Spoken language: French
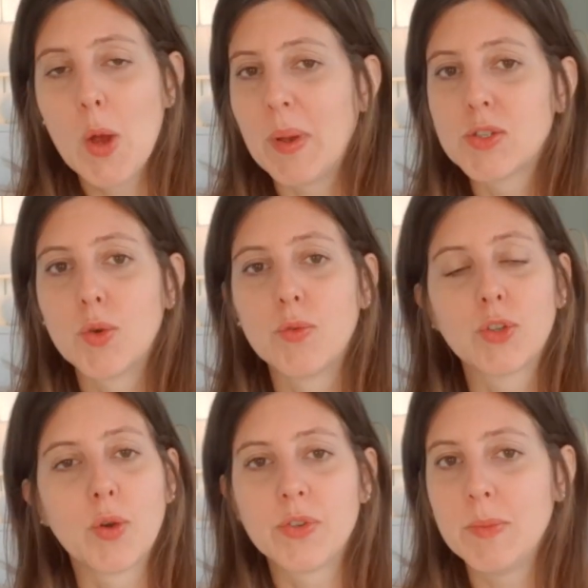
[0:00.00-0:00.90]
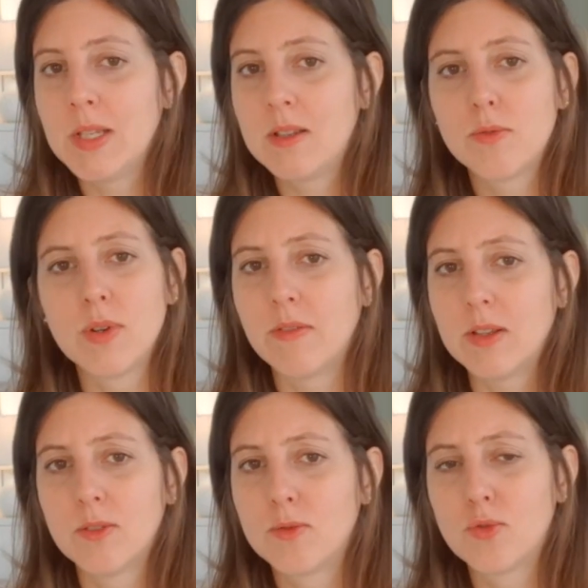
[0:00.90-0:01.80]
Parce que votre féminité, vous
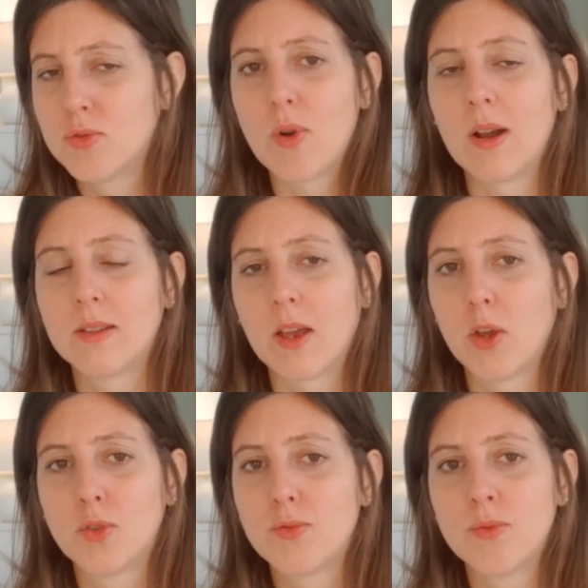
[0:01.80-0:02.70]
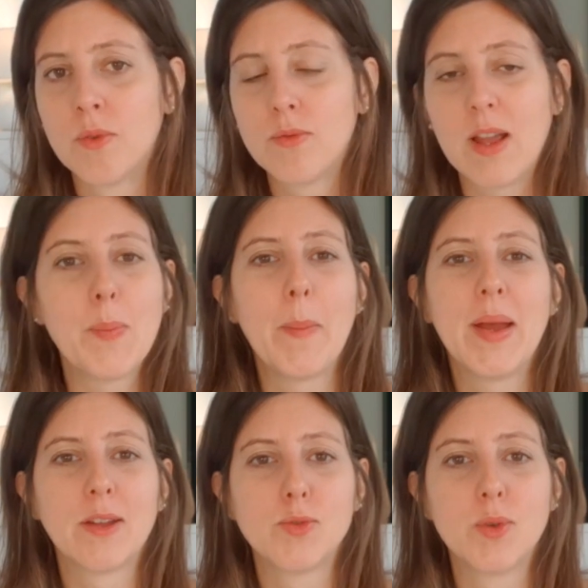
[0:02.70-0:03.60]
l'avez toujours à l'intérieur de vous, vous l'avez pas
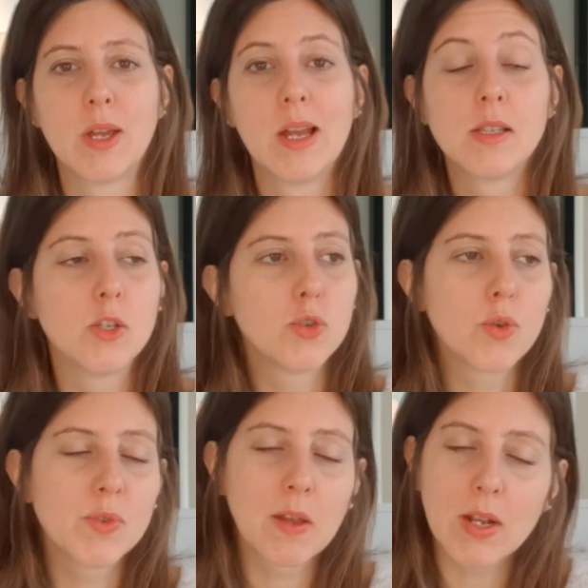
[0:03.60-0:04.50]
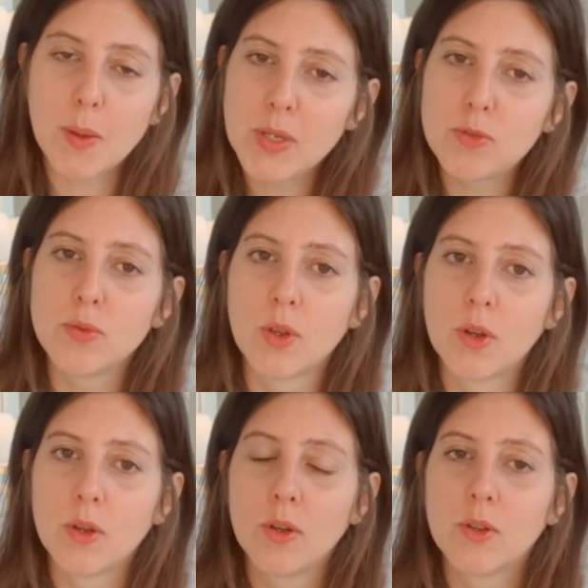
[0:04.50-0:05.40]
perdue. C'est juste que vous avez l'habitude
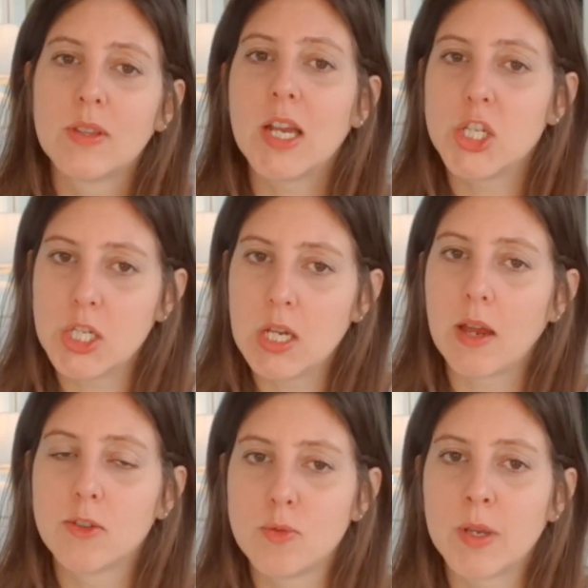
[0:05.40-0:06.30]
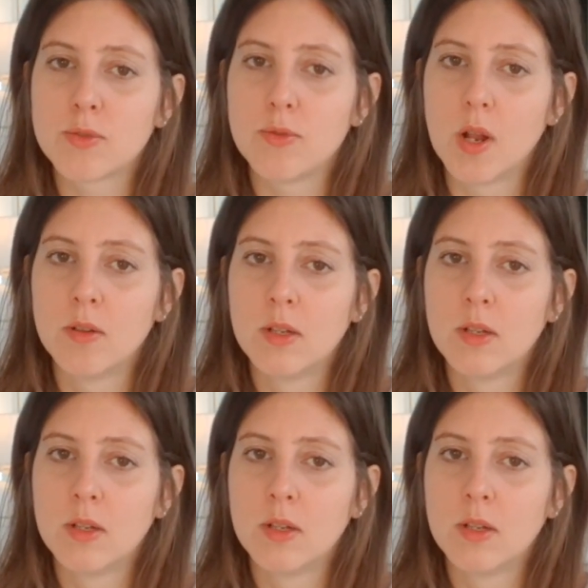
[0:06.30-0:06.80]
d'agir avec du masculin.